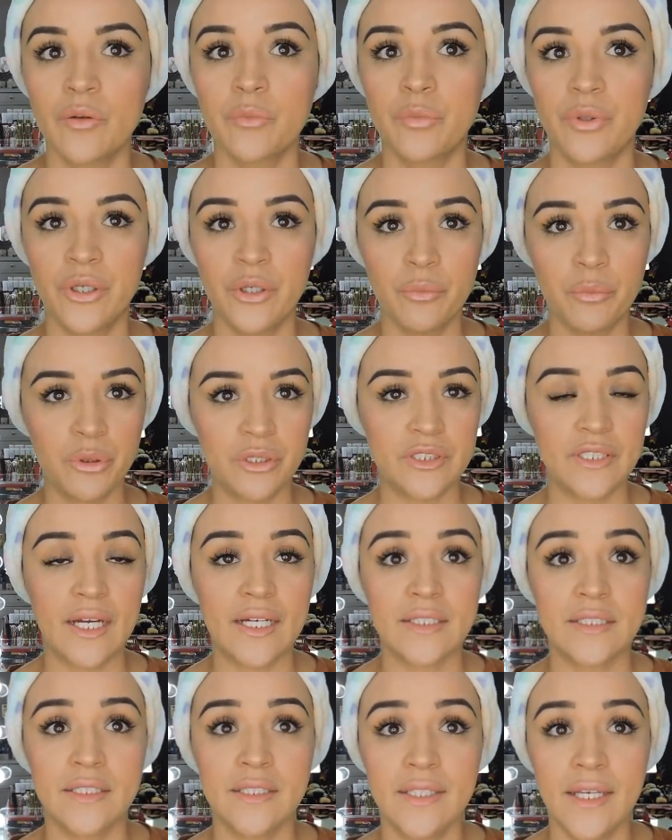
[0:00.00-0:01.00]
Bueno, pues
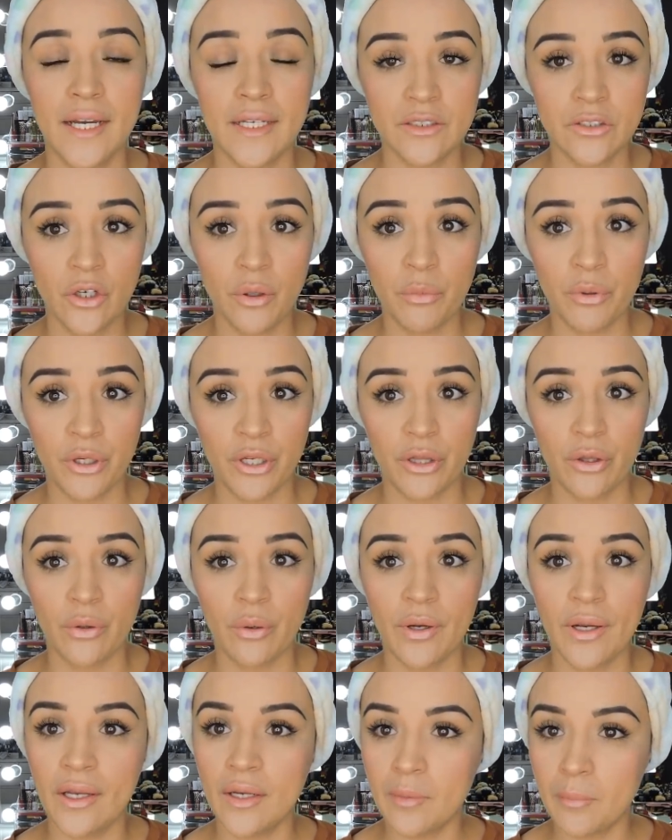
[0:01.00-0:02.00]
así ya es como
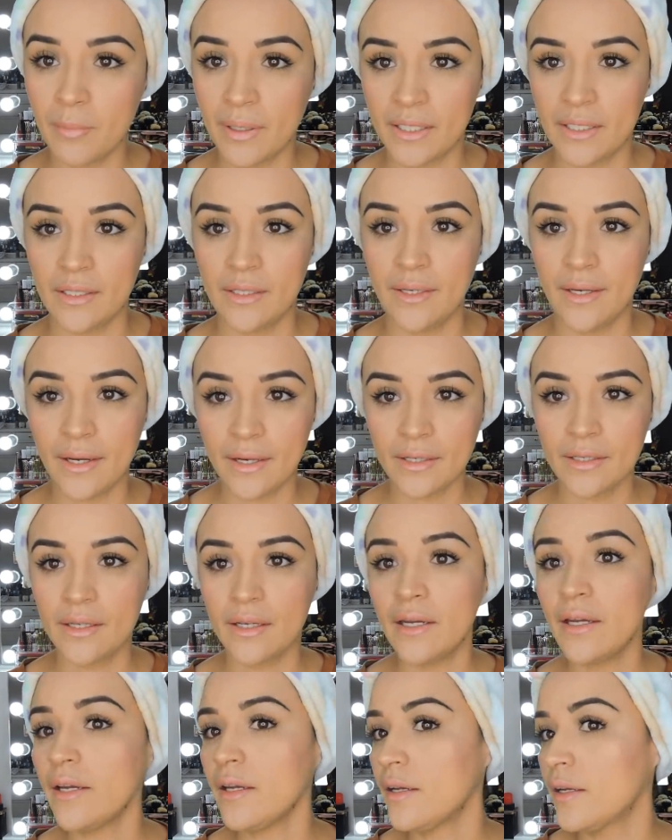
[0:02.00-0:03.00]
quedó el
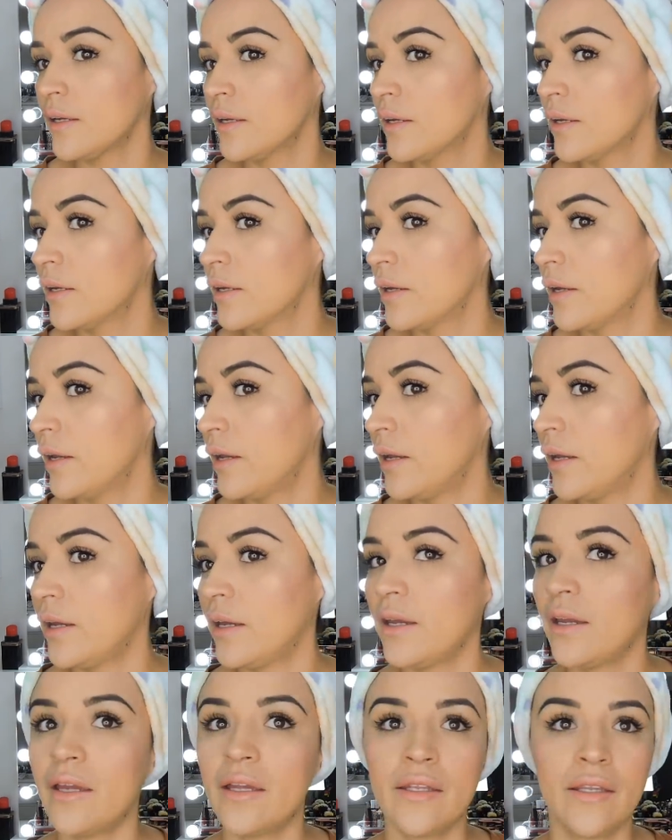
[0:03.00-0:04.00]
maquillaje.
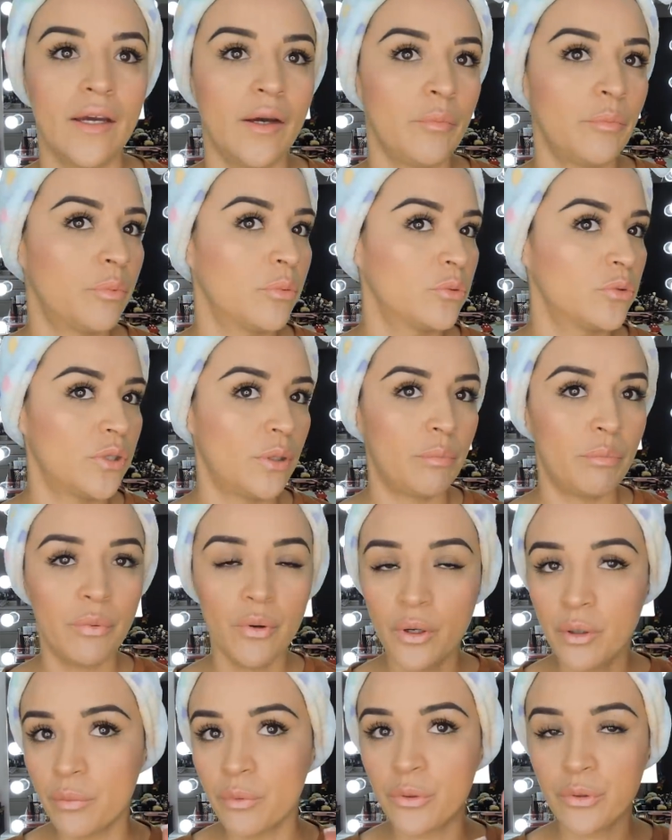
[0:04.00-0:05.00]
Eh, ya puse
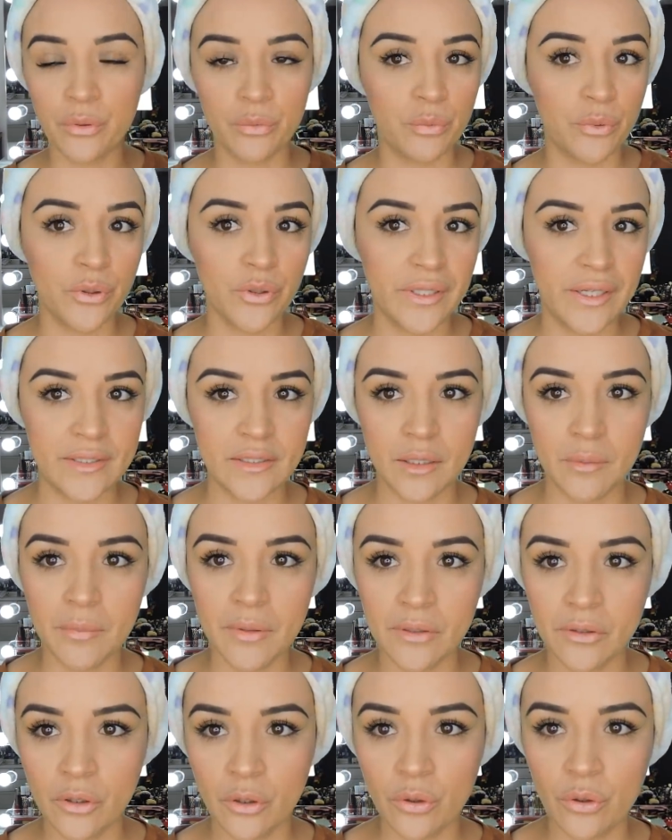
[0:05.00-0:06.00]
polvo, rubor, ya
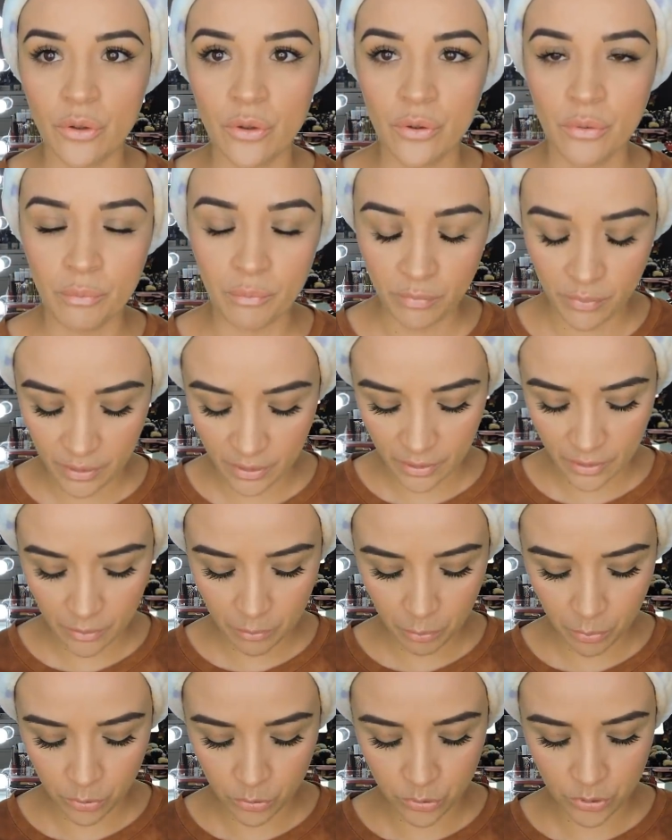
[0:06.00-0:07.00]
saben todo.
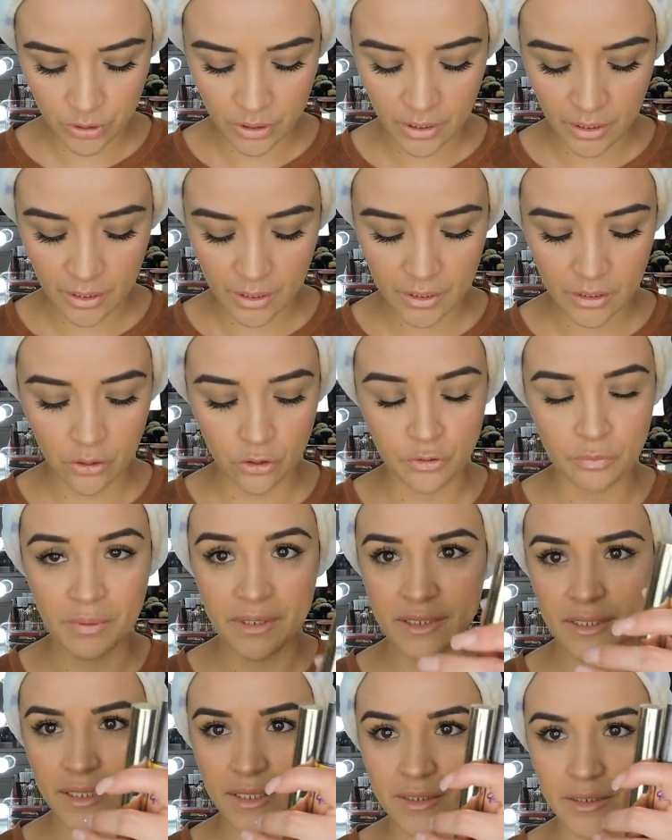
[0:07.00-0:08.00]
Me puse dos
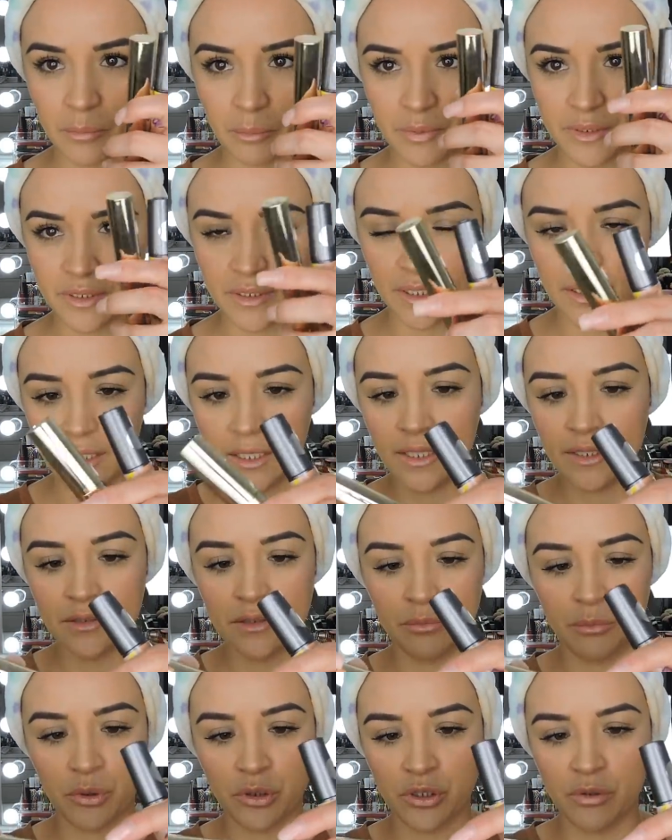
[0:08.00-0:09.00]
máscaras de pestañas,
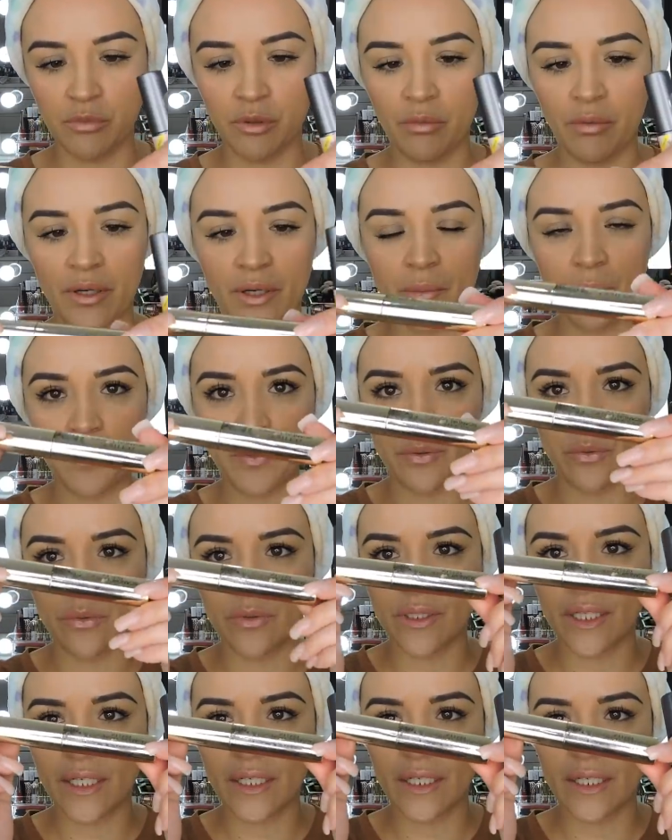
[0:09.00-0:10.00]
por si me van a
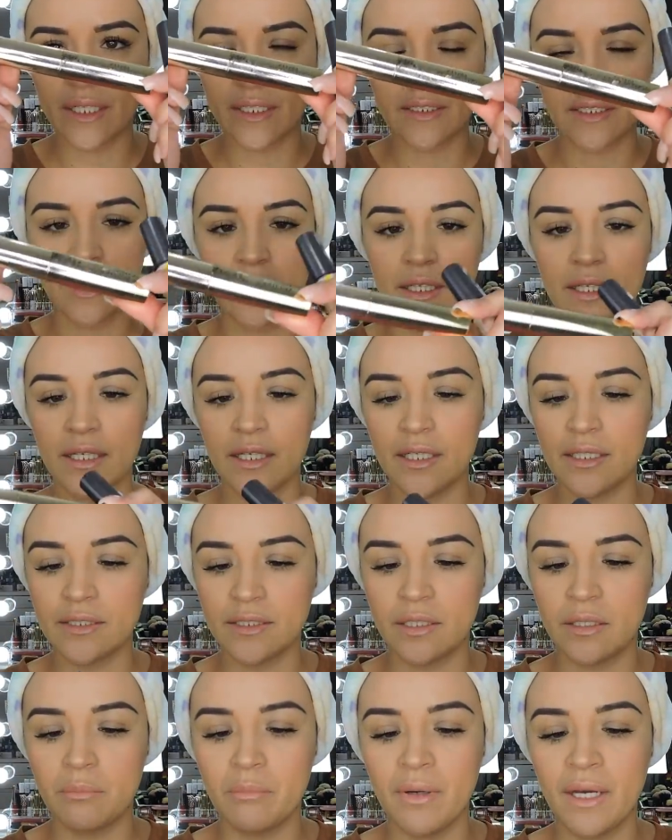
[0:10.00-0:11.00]
preguntar. Esta de
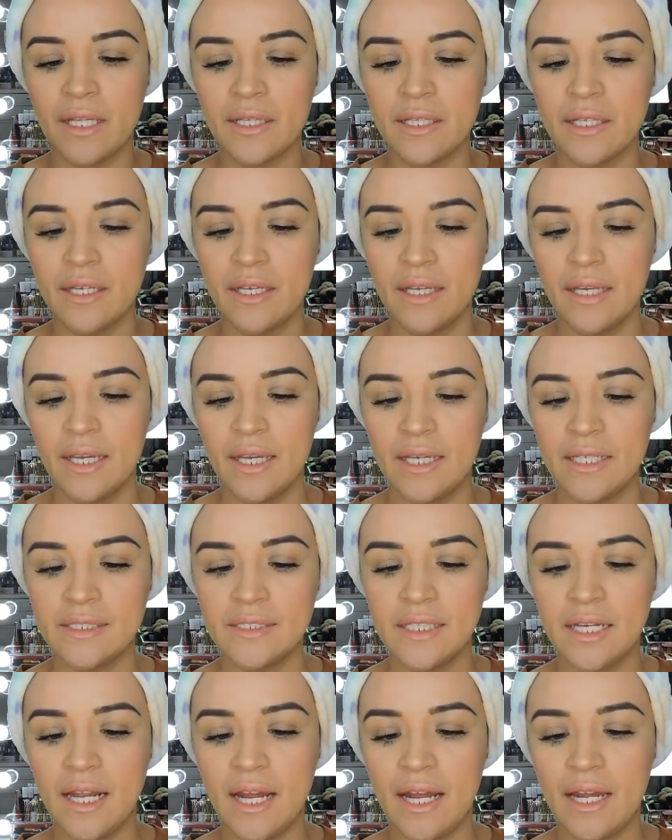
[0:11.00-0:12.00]
sermat
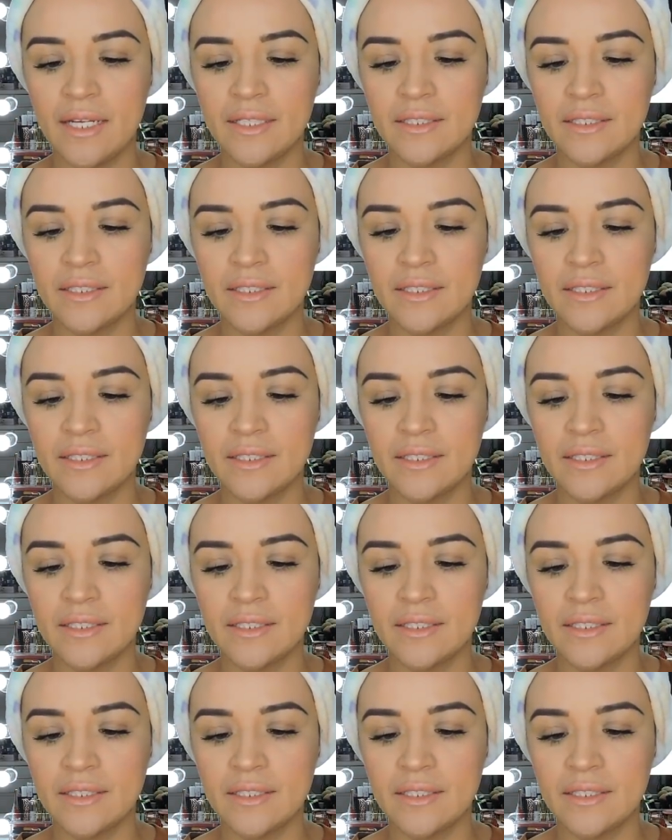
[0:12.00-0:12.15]
es la